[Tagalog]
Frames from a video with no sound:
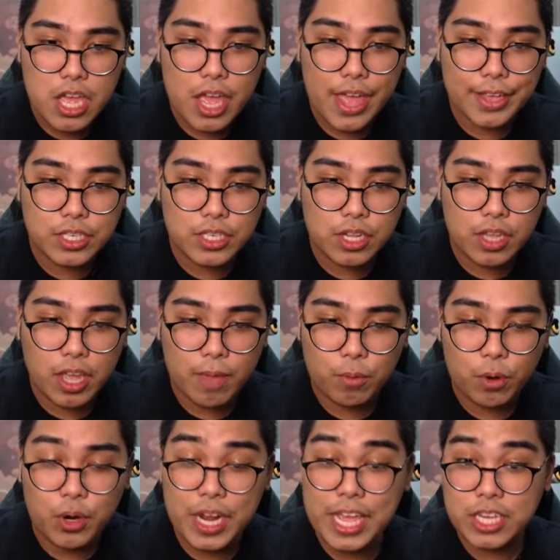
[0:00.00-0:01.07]
STM
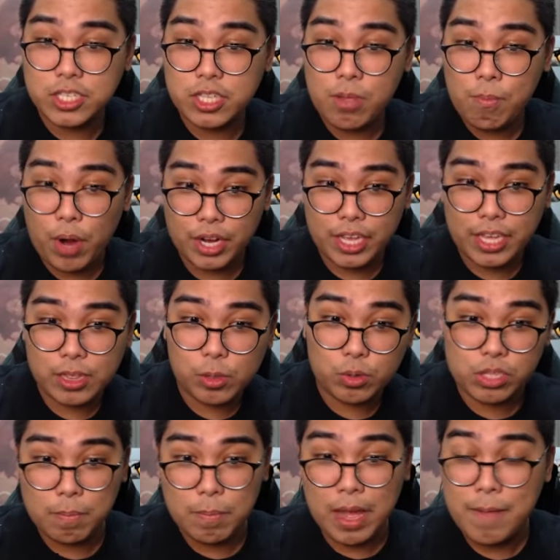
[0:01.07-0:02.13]
or ST Market. O di ba diba?